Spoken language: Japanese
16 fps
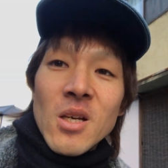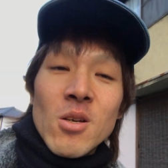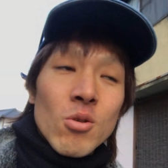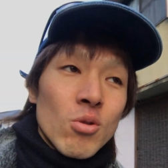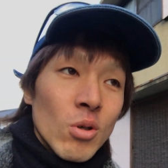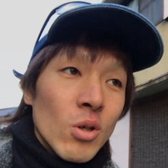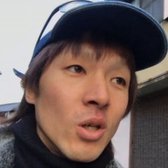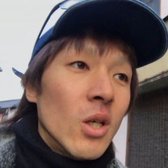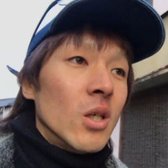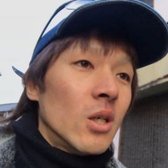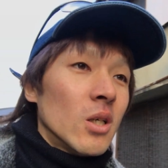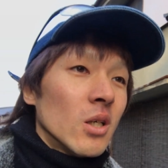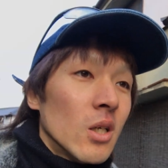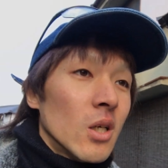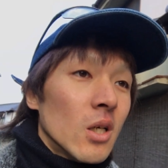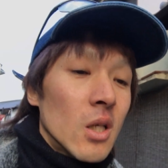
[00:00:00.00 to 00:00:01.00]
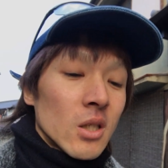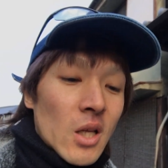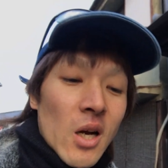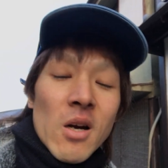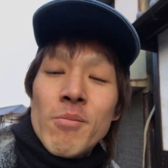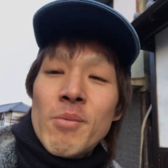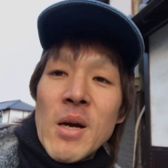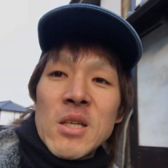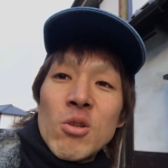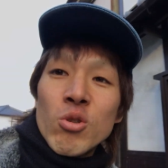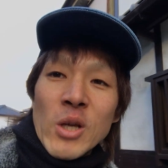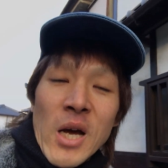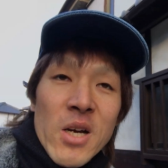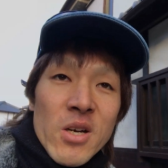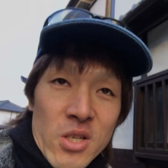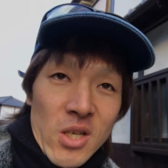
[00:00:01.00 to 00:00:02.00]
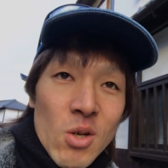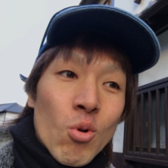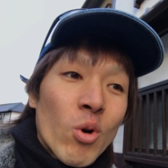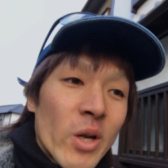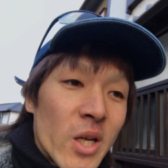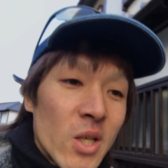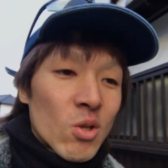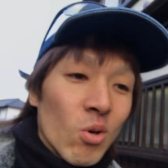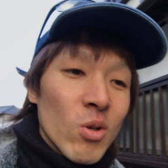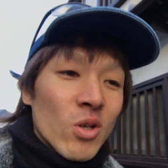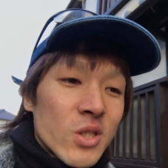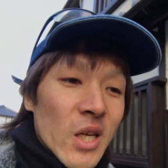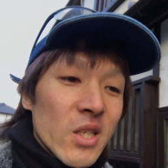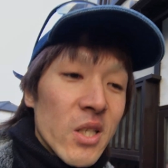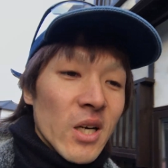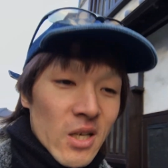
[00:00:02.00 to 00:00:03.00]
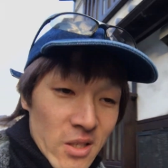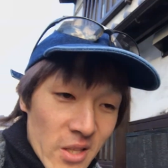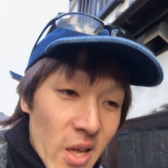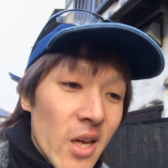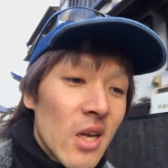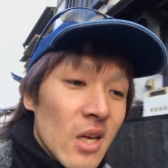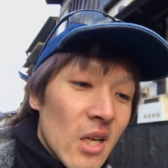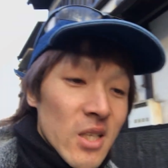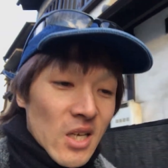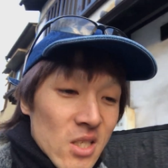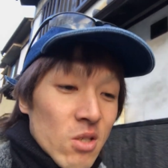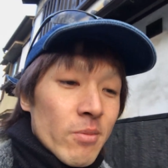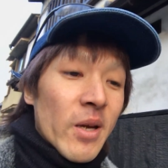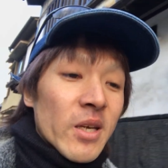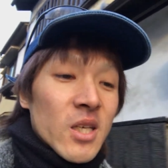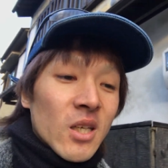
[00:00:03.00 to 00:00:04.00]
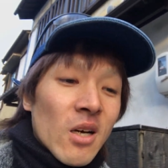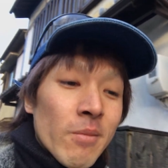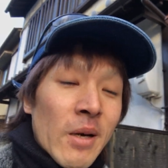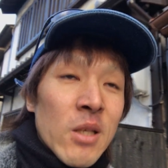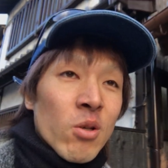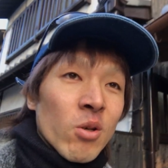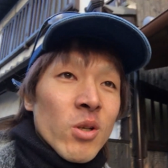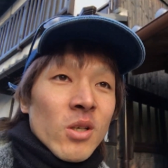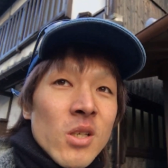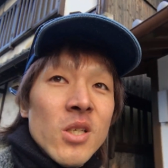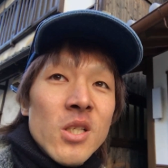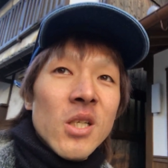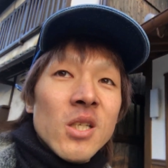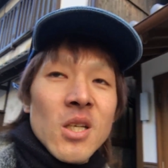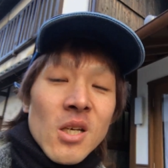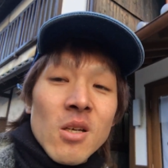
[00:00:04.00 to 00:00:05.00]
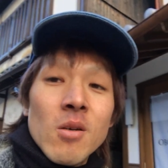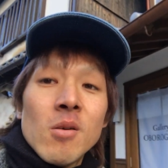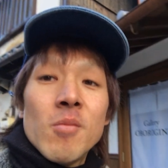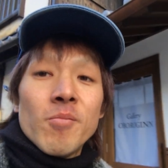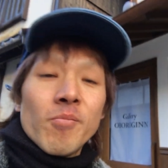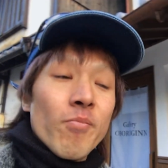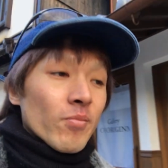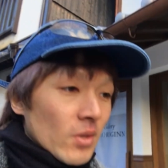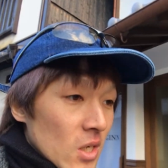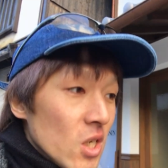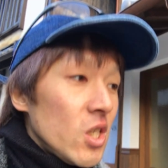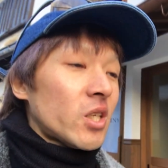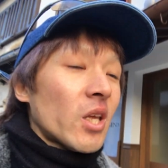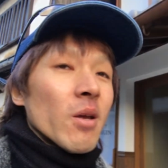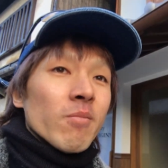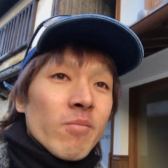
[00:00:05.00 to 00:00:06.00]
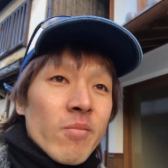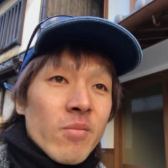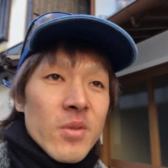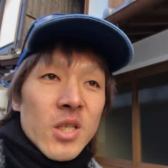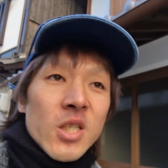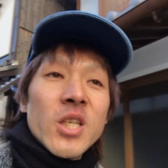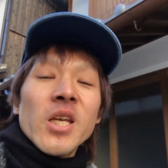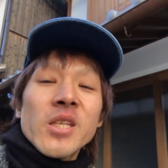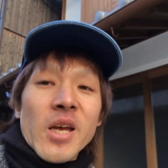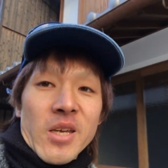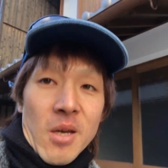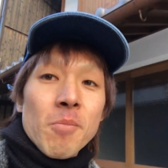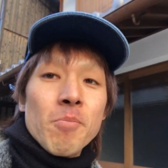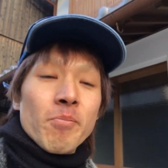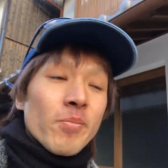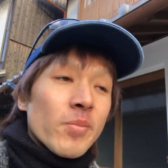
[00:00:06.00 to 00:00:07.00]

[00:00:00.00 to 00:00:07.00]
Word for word: そうテラバイトってあるんやこれ登録せんの30万ギガバイトに2000 2000なんや、